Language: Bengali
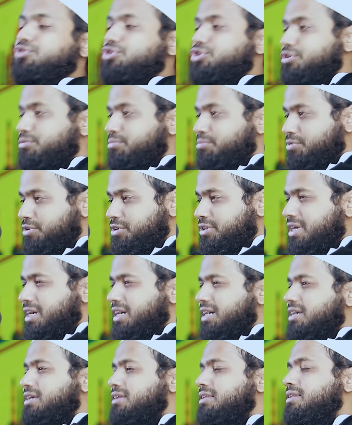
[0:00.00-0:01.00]
কোন
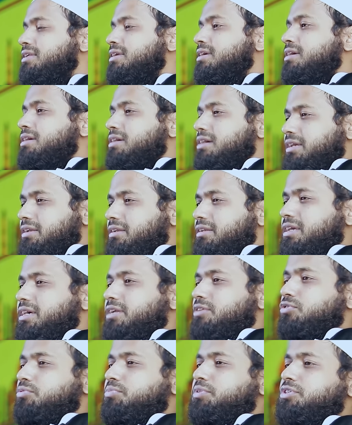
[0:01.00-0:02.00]
সম্প্রদায় আল্লাহ
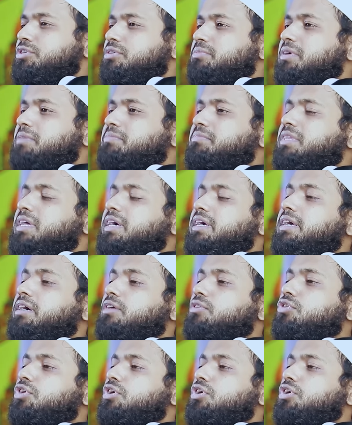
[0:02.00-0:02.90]
নবী জবাব দেয়